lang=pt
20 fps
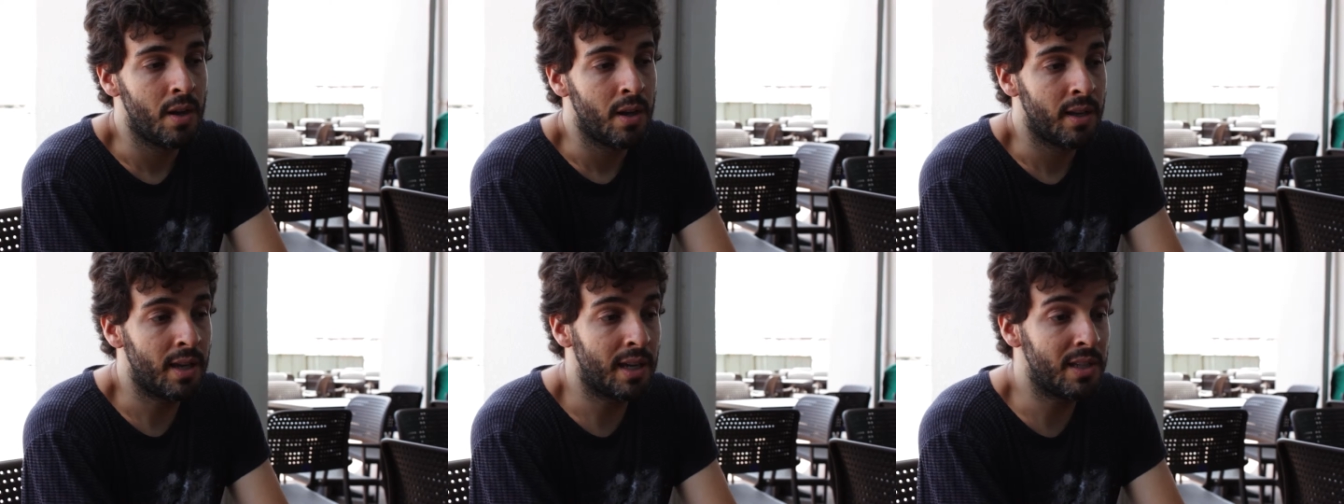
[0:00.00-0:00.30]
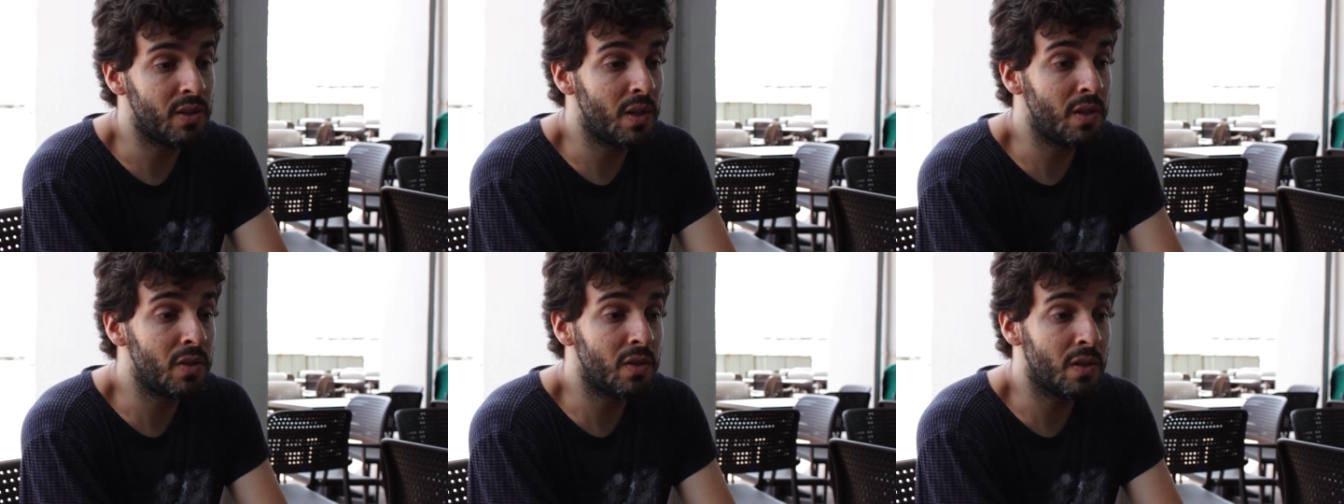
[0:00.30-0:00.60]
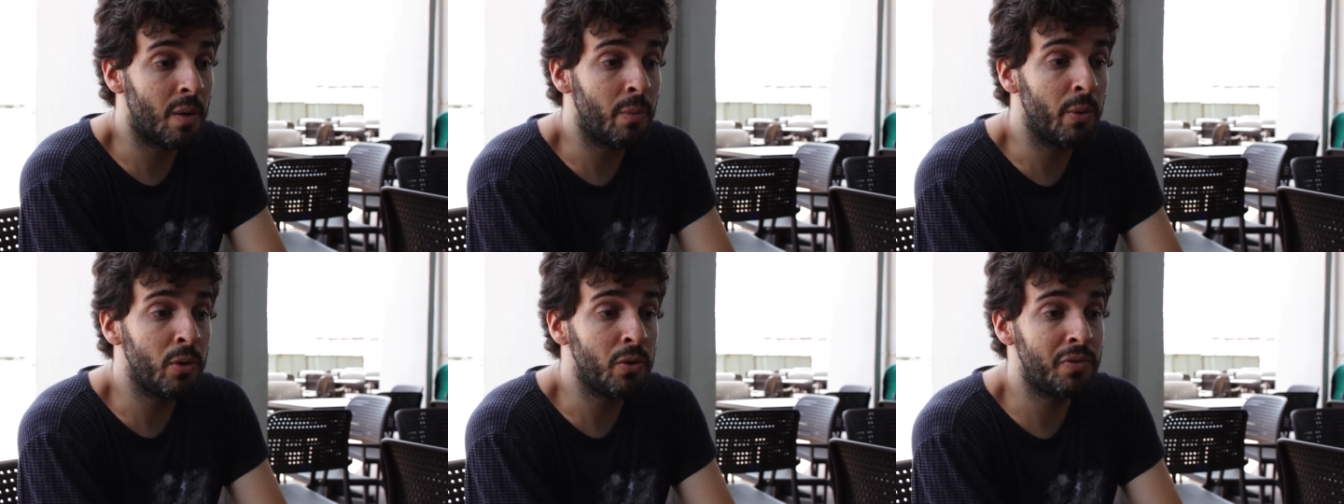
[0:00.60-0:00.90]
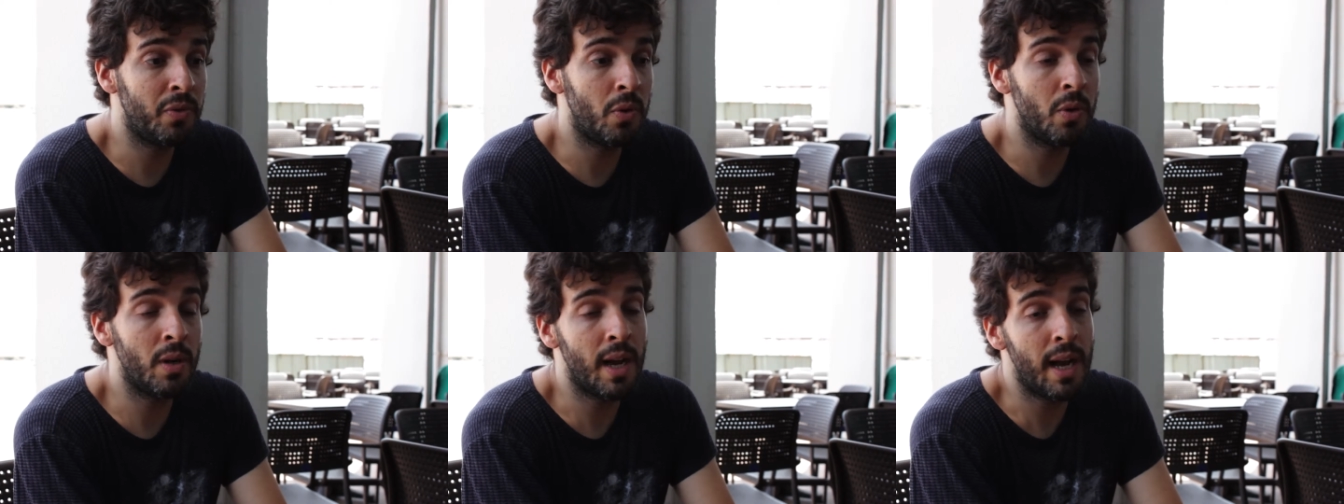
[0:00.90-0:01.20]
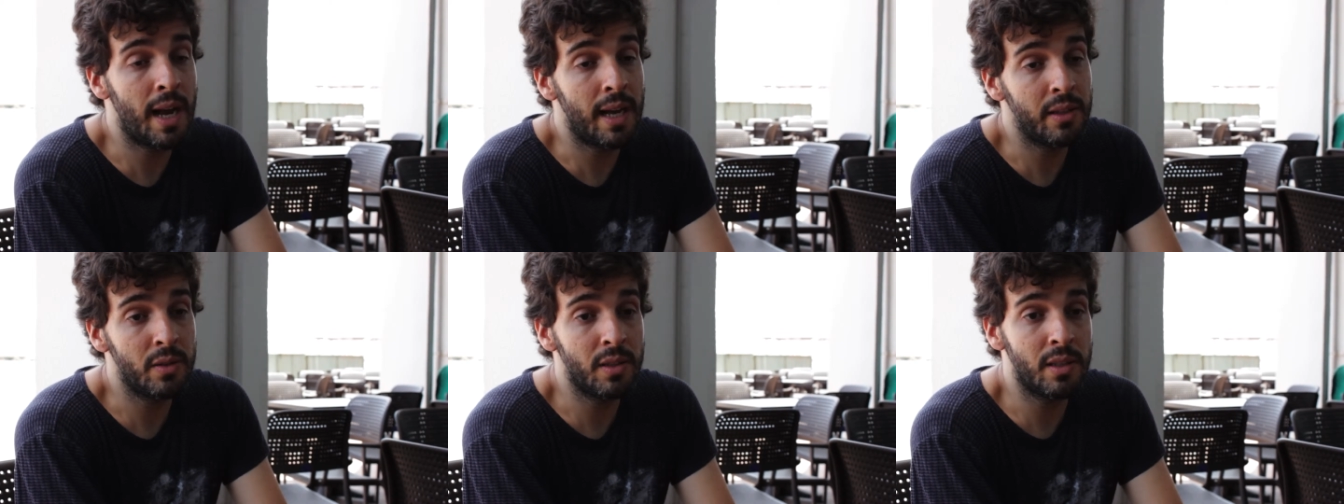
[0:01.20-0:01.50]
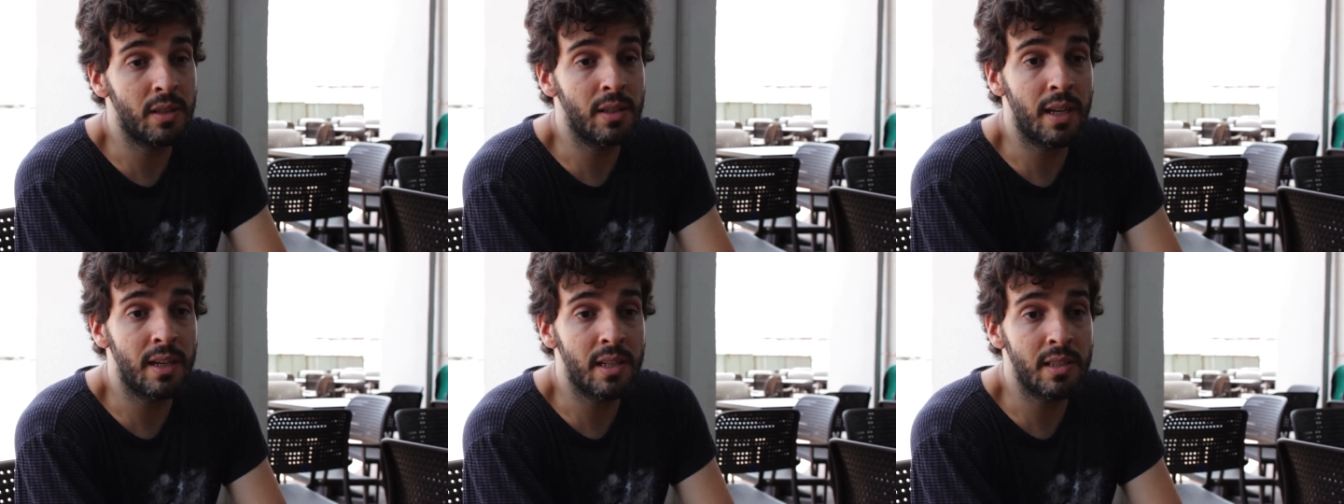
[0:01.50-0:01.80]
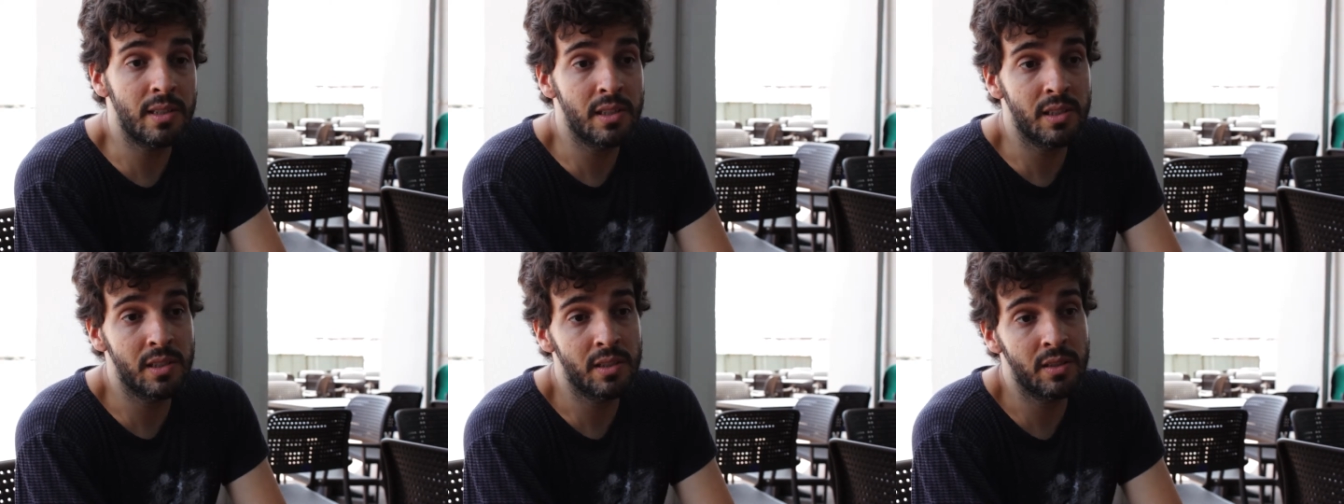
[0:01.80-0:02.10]
que às vezes fica muito focado
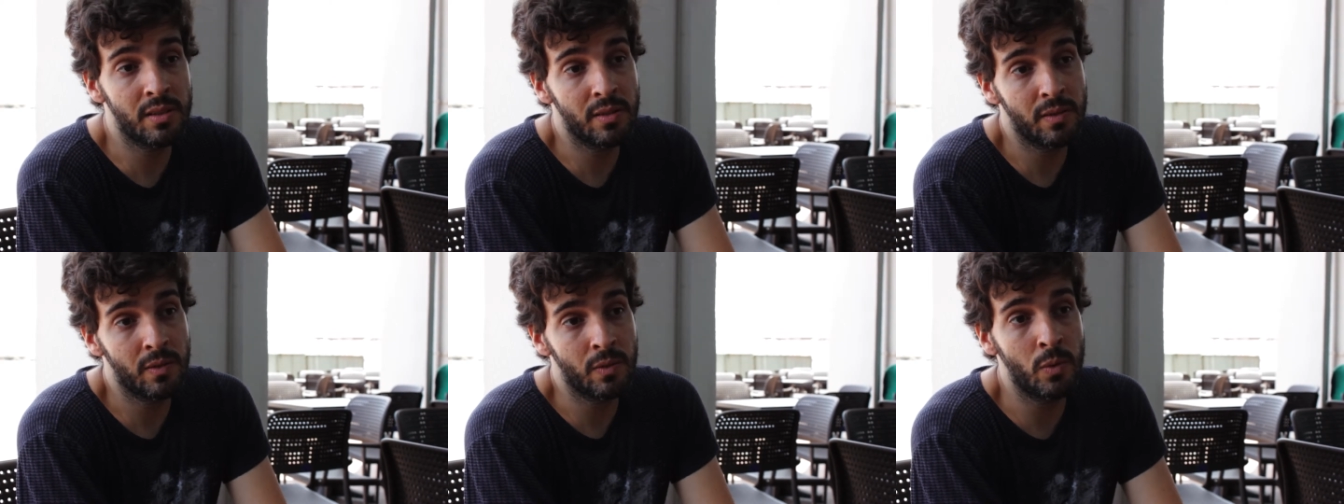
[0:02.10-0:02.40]
naquelas